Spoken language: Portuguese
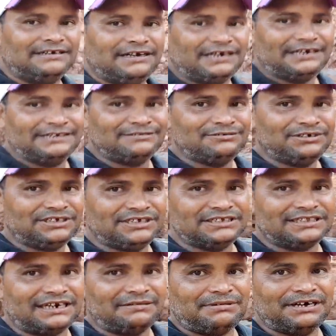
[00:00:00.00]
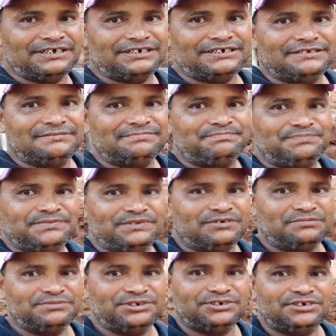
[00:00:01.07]
Aí tô aqui trabalhando. Em
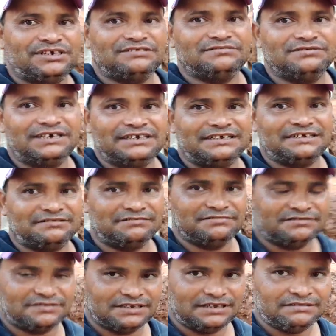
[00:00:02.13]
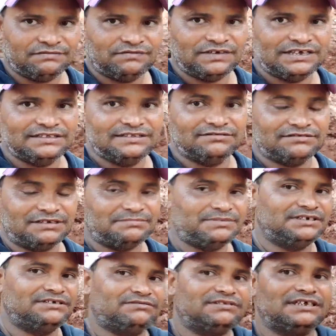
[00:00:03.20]
nome de Jesus vai dar tudo certo. Fé em Deus,
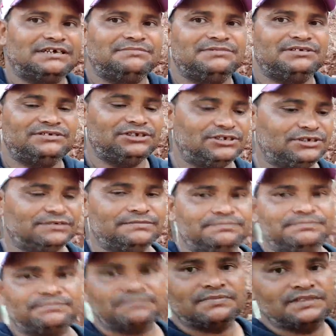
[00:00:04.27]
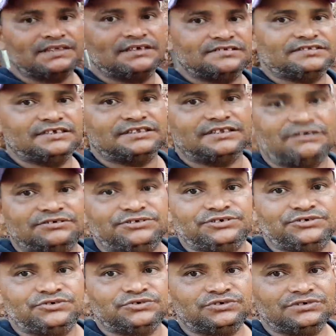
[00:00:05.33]
amanhã eu termino de sentar os
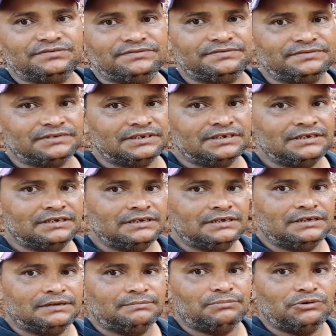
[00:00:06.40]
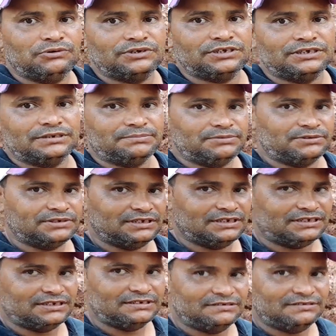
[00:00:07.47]
tijolos. Por quê? Porque
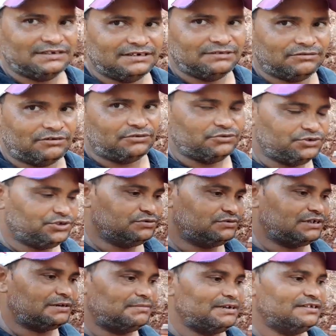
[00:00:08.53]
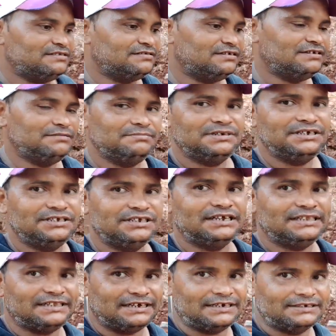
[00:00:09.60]
aqui, né, ó, hoje eu trabalhei só meio dia
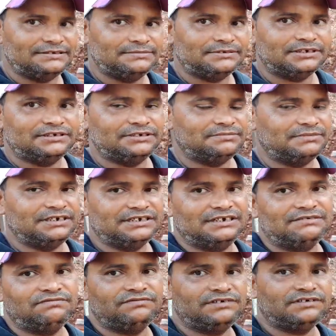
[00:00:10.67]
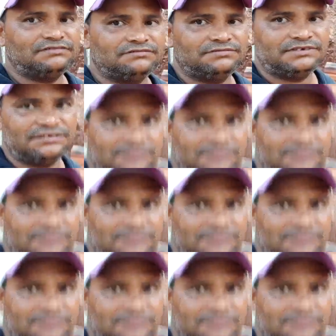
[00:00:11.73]
tarde, porque de manhã fui resolver